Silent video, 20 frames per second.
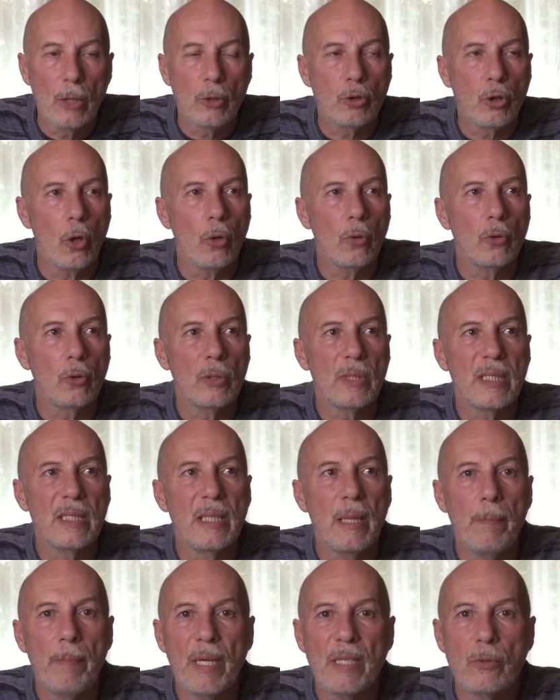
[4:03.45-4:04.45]
tant que ce
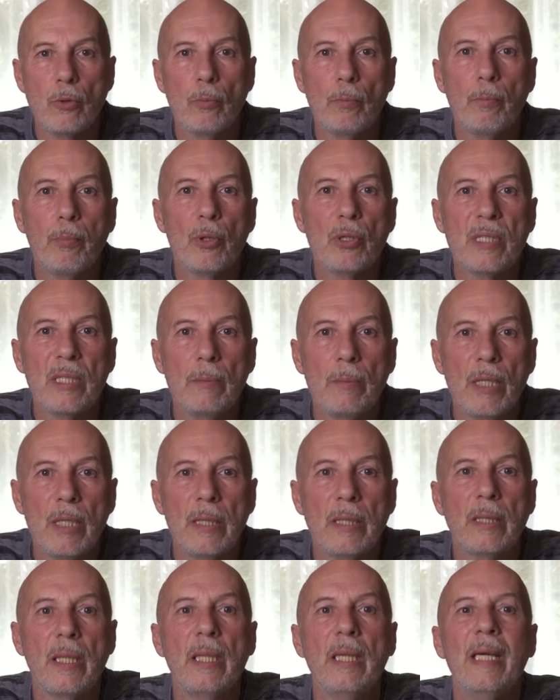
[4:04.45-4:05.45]
n'est pas une
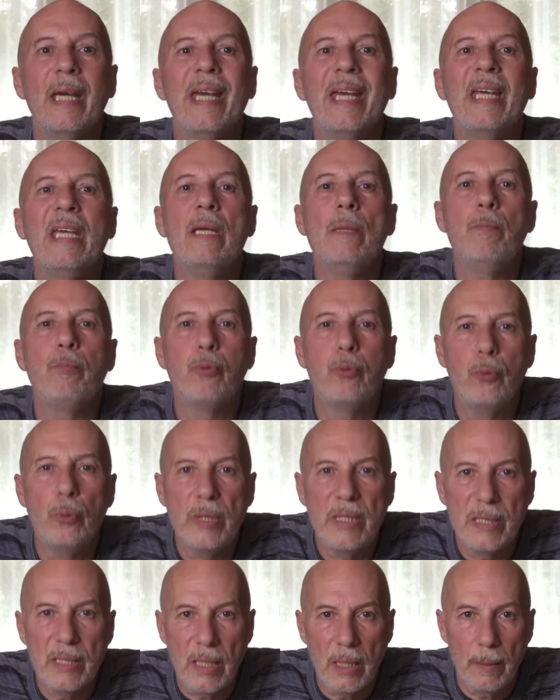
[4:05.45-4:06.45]
possibilité
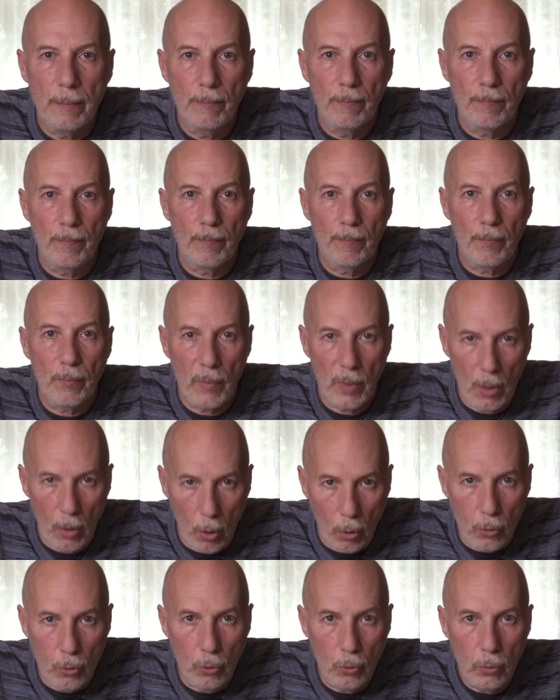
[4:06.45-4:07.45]
épuisée
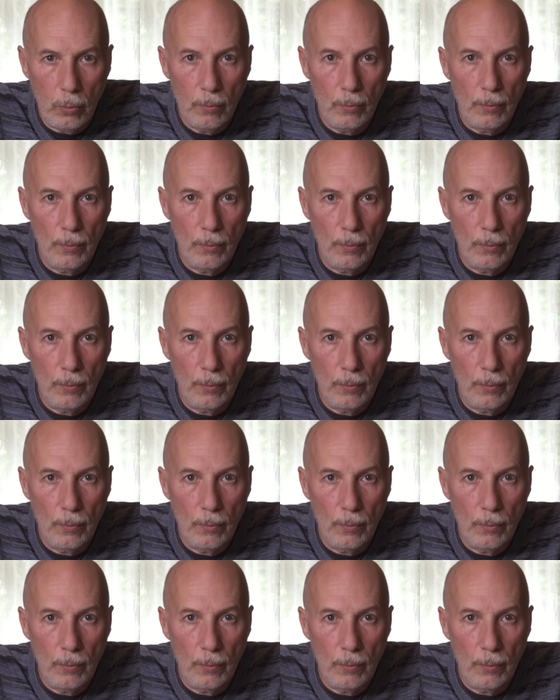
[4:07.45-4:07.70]
en nous,